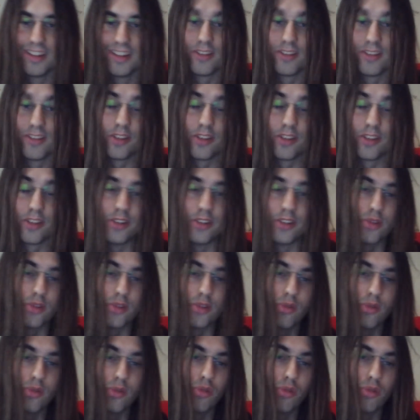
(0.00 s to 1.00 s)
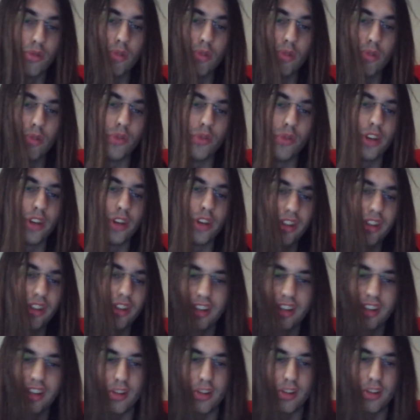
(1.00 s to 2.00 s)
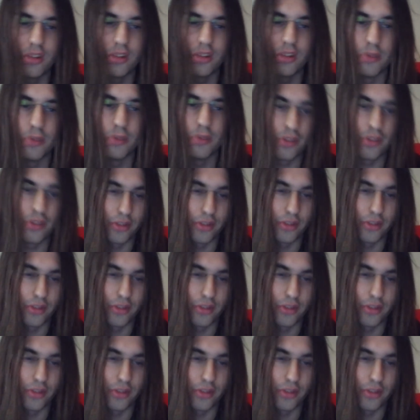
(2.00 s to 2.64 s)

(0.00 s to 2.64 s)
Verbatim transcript: Enfin, c'était surtout remonter un deck à côté basé